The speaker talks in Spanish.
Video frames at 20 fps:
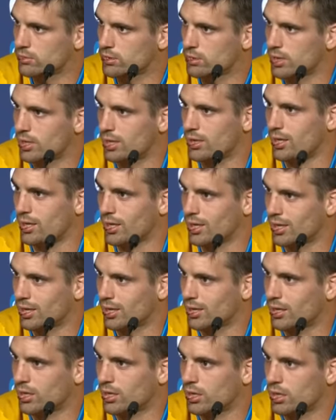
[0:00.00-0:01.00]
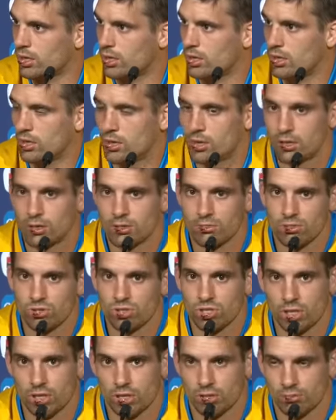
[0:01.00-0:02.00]
Este, no
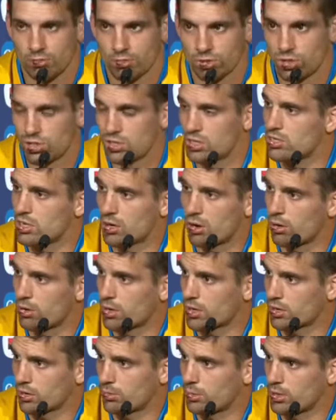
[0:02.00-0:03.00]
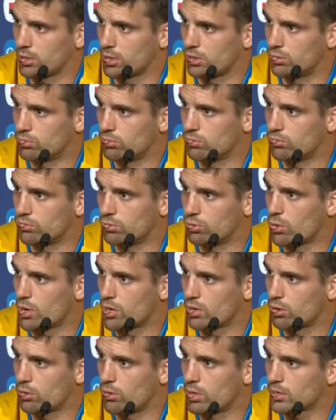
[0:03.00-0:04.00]
sé, no sé si se va a volver a repetir un
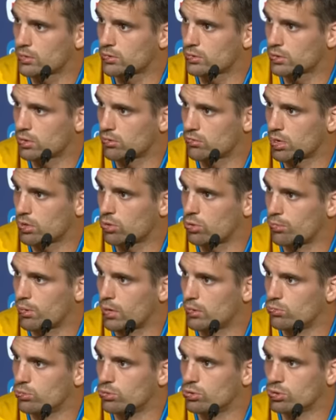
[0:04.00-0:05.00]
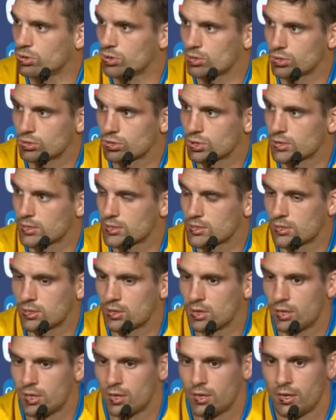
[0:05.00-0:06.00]
Uruguay All lux en una Copa del Mundo, entonces
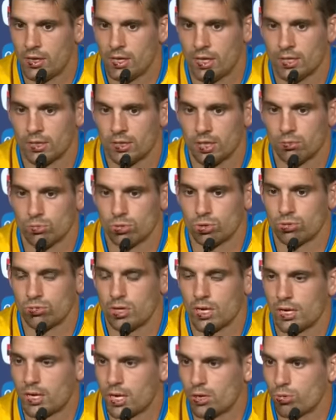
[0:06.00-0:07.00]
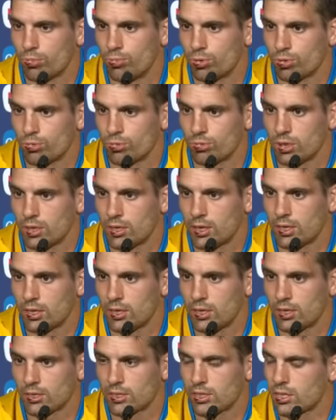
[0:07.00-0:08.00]
tenemos una gran oportunidad
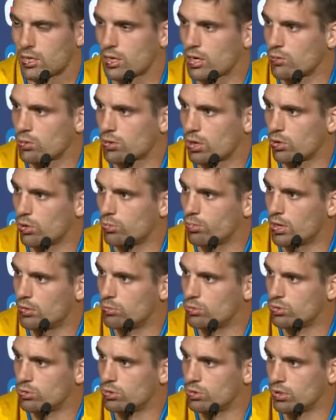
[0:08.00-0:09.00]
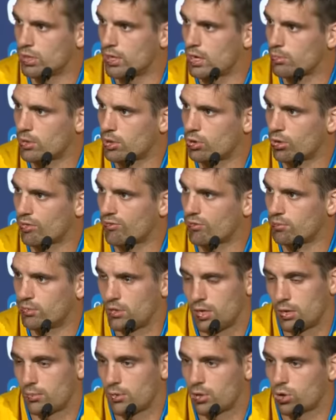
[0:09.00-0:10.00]
de cerrar nuestra Copa del Mundo de la mejor,
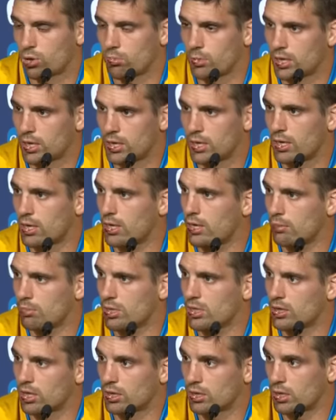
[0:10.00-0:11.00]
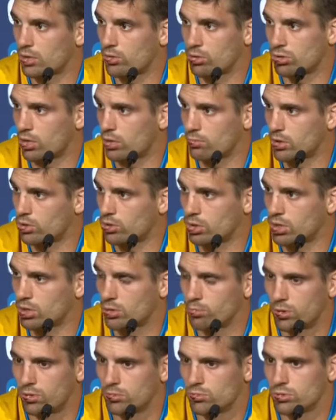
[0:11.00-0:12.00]
de la mejor manera, a mi entender, contra el mejor
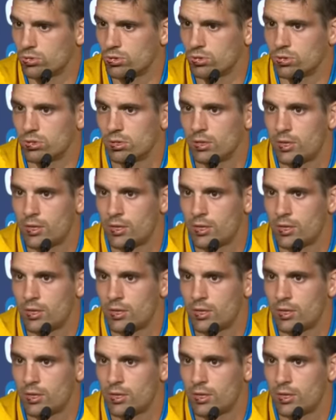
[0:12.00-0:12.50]
equipo del mundo.